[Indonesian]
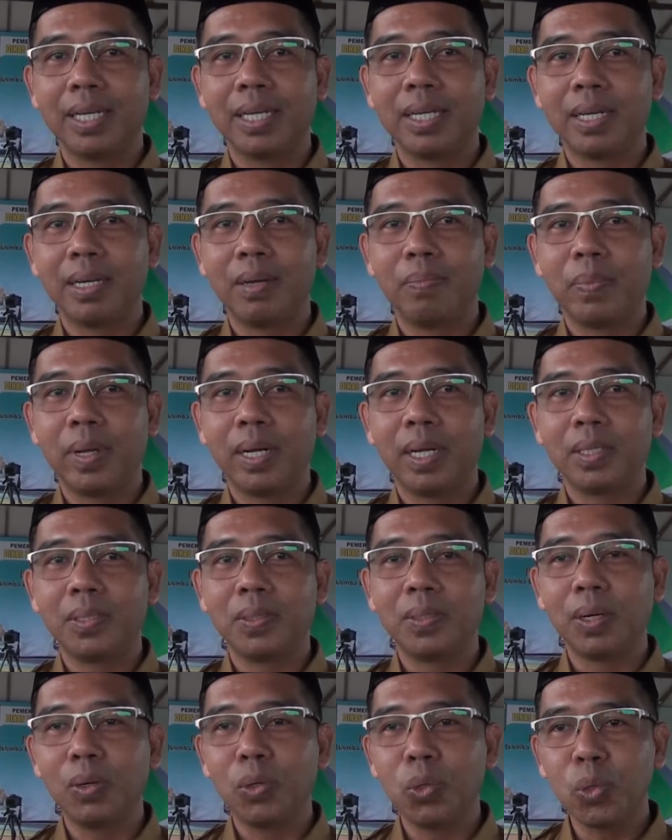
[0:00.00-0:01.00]
kepada
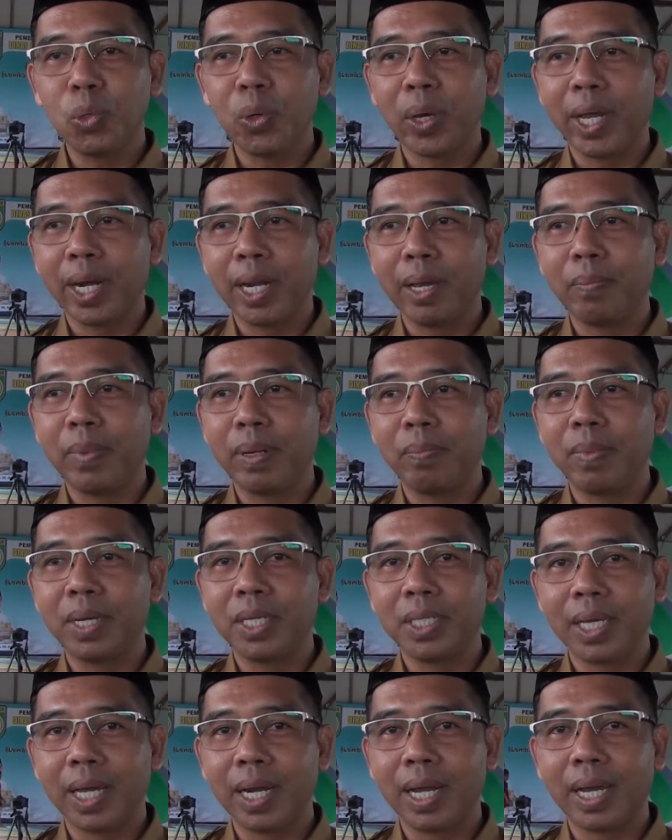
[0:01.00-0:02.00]
seluruh elemen
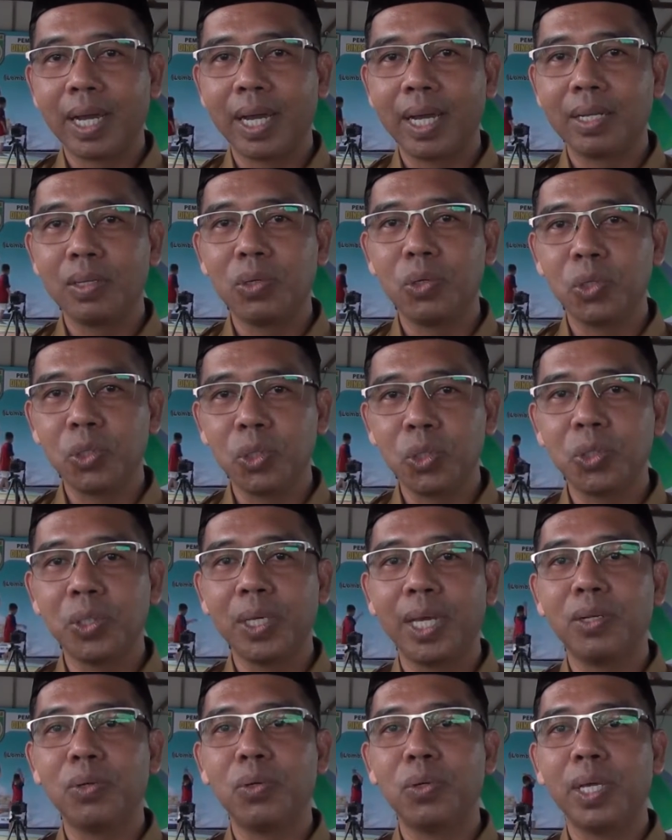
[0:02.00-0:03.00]
masyarakat,
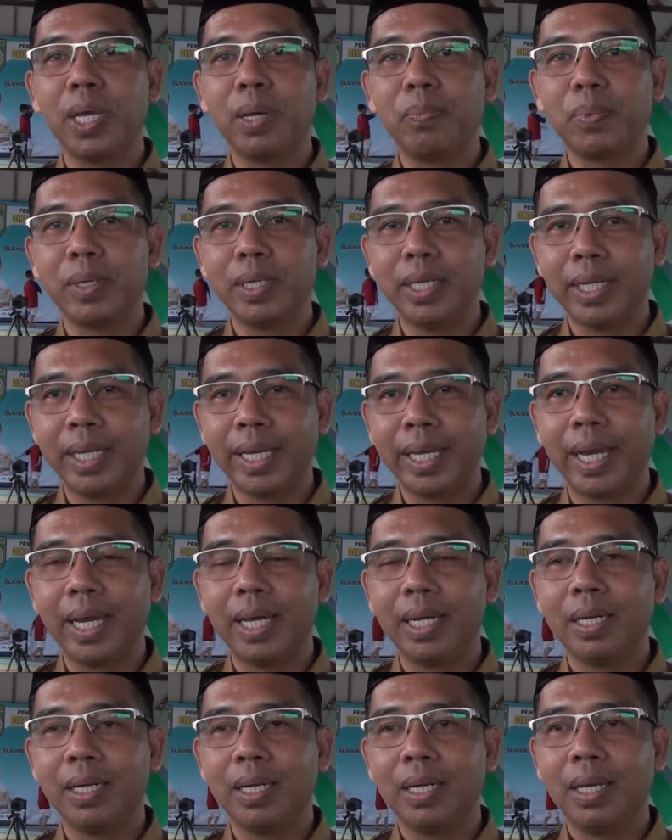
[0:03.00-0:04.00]
khususnya dunia
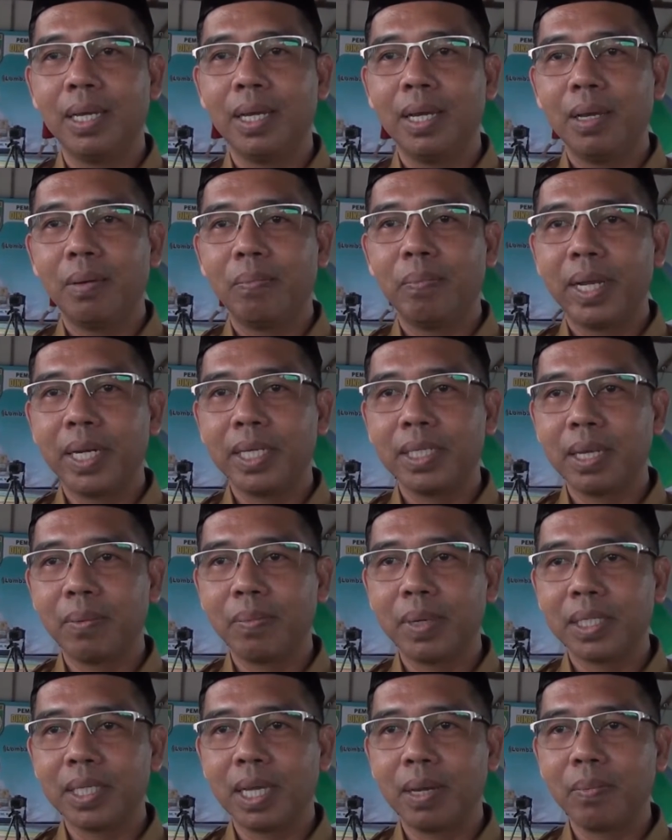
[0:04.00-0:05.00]
pendidikan, mari
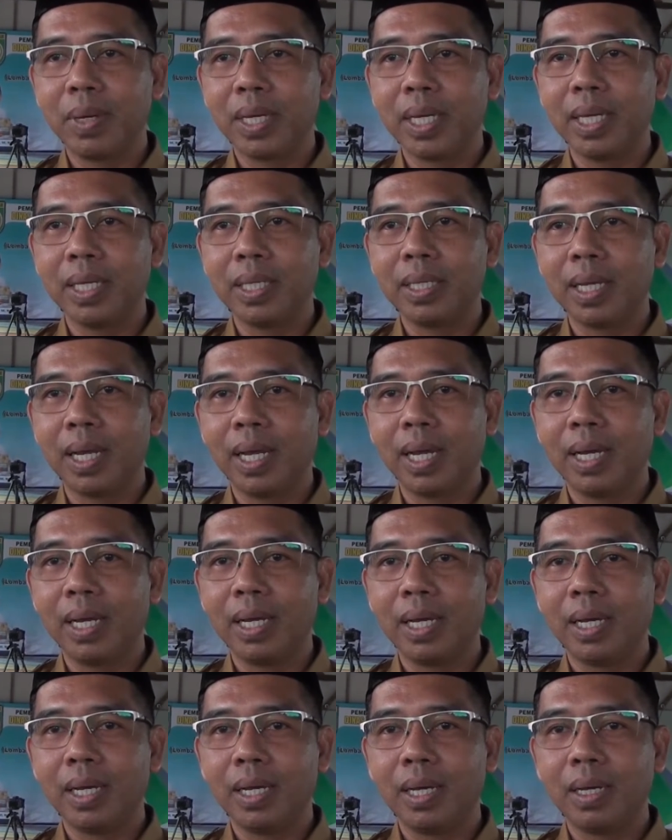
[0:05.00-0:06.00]
sama-sama
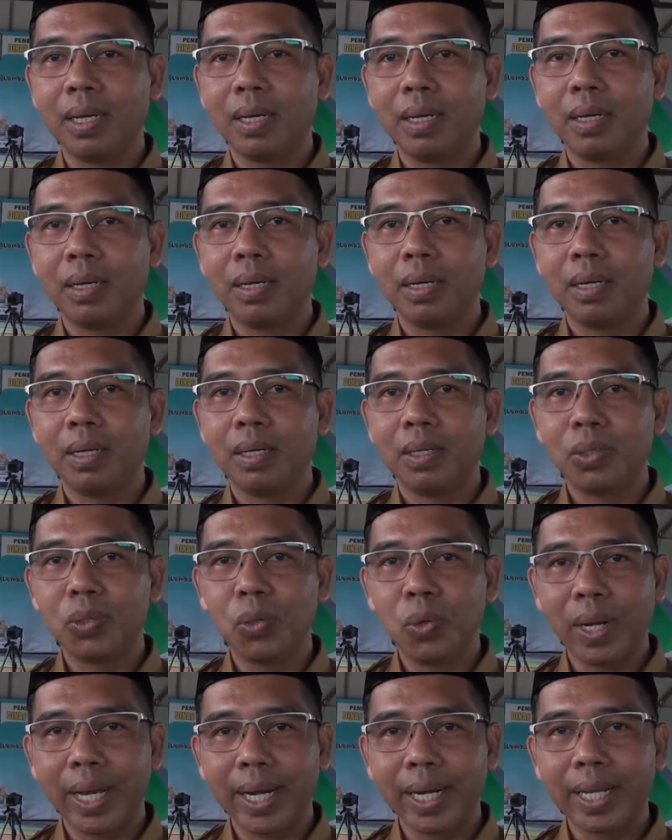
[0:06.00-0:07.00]
kita
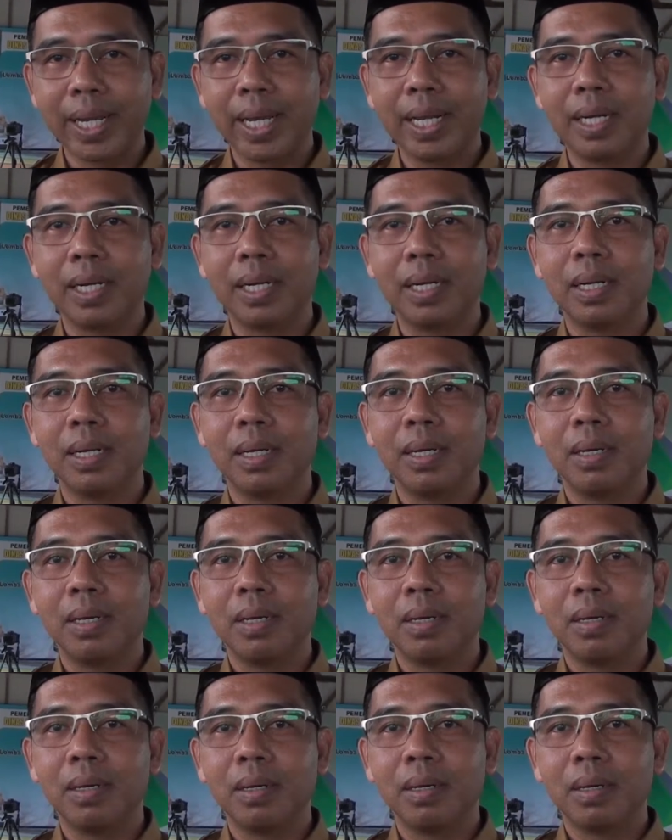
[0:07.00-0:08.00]
tularkan
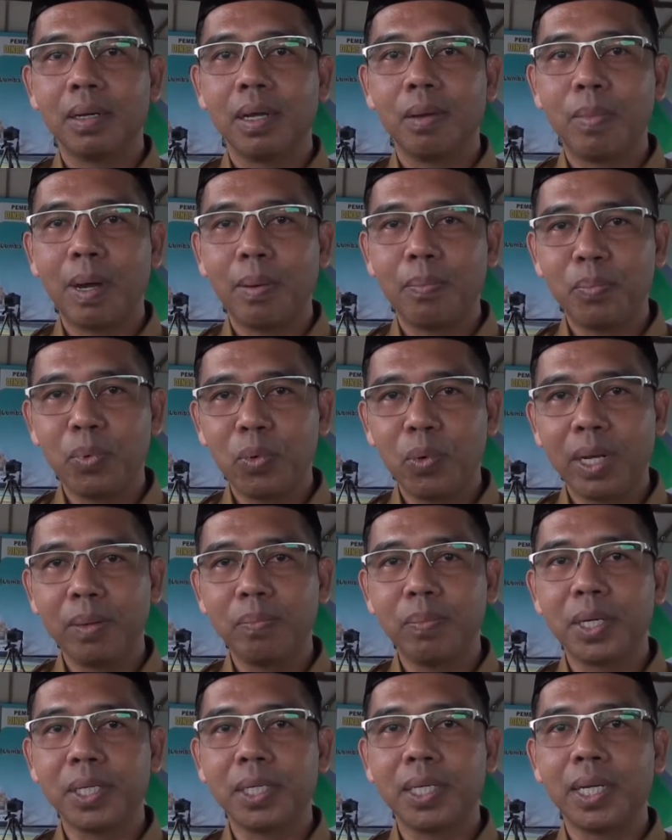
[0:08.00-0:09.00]
kemampuan
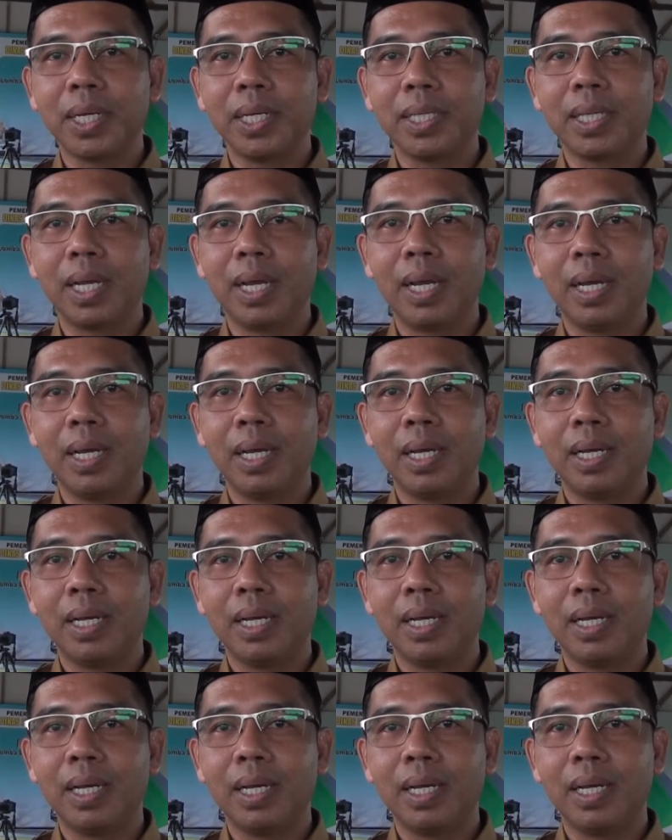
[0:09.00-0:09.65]
bercerita